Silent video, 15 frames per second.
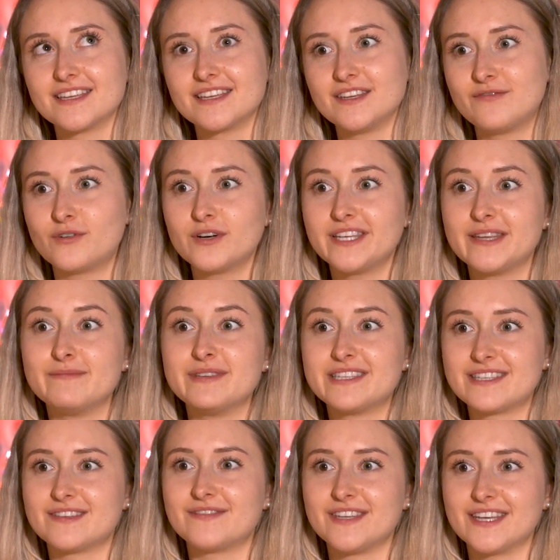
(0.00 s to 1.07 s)
Il faut le
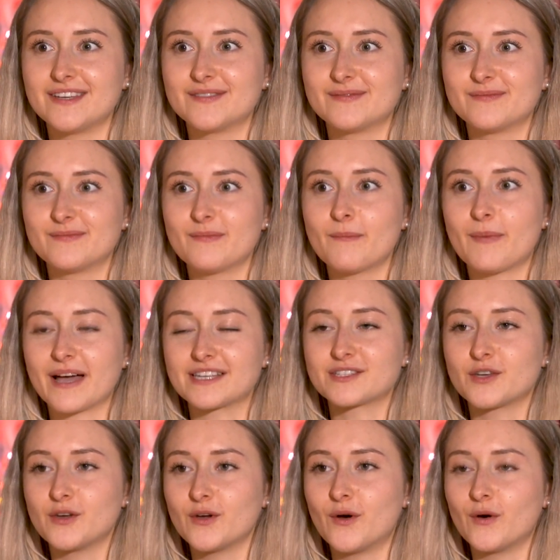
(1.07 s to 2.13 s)
démystifier. Parce
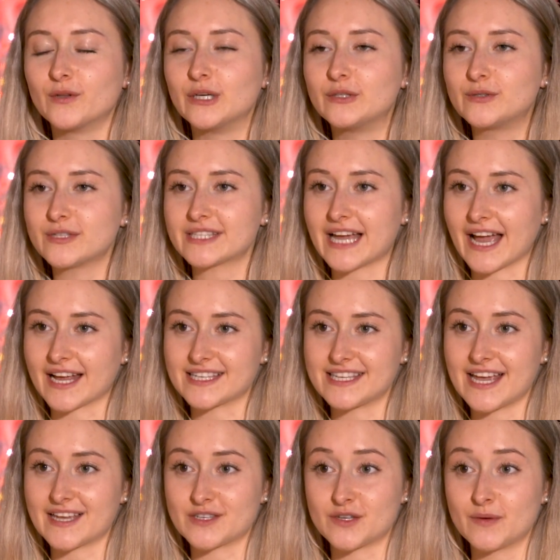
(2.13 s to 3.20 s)
mhm. qu'on a tous
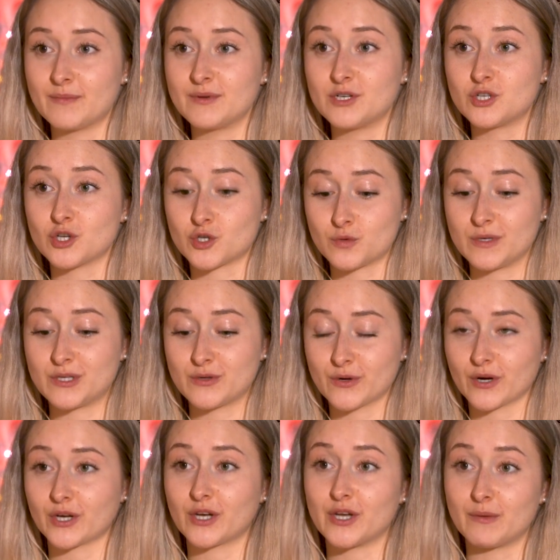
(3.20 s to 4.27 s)
accès à ça, puis je suis
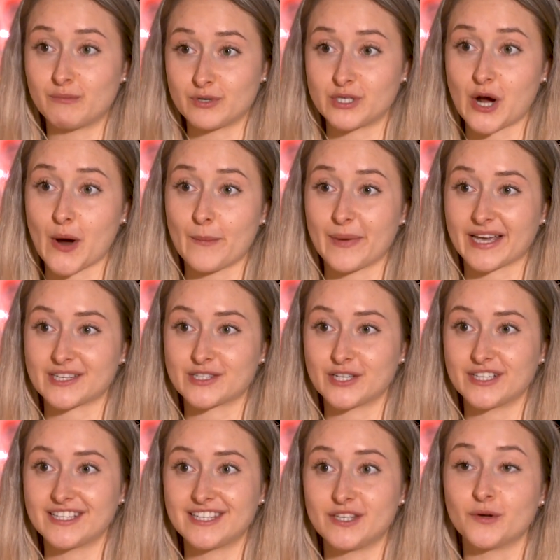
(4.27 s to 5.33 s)
sûre qu'il y a plusieurs
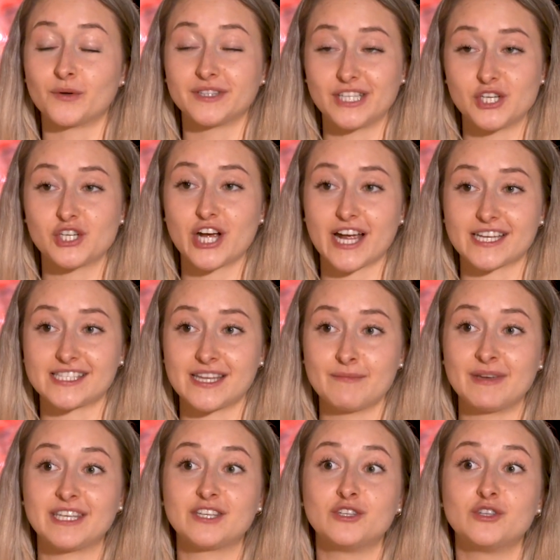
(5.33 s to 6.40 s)
personnes qui ont déjà accès,
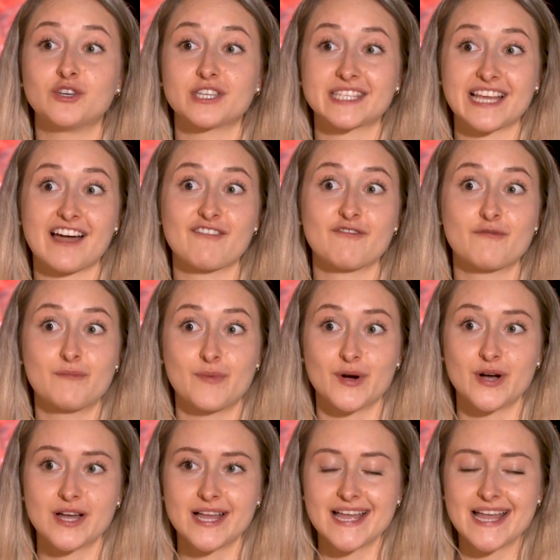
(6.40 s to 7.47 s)
mais qui ne savent
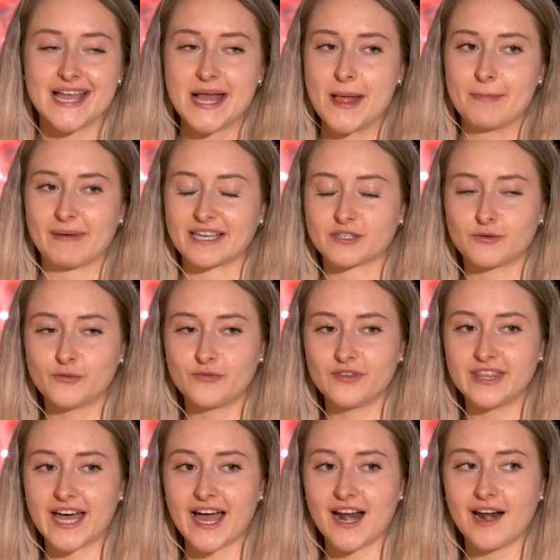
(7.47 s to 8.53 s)
pas. Oui. Parce qu'au
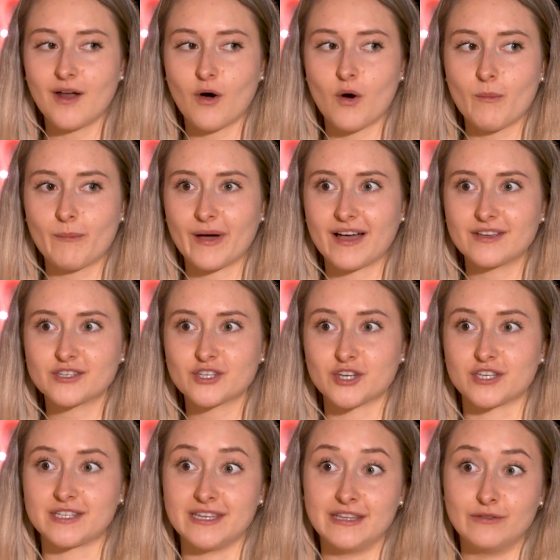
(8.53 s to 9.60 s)
final, on pense
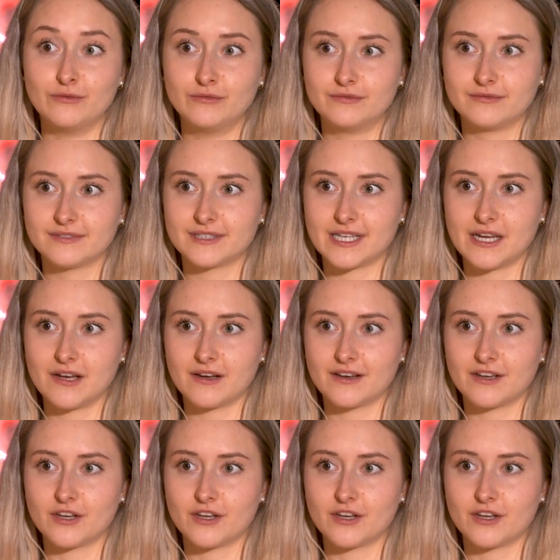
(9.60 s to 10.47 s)
que c'est nous, tu sais.